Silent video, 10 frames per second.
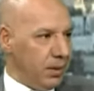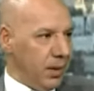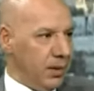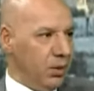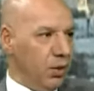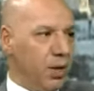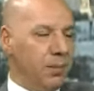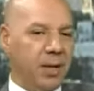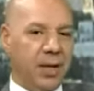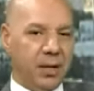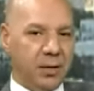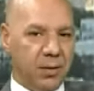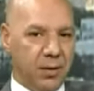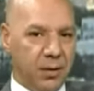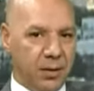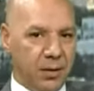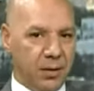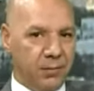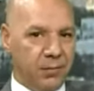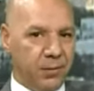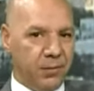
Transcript: عليه اليوم برشا ناس يتسائلوا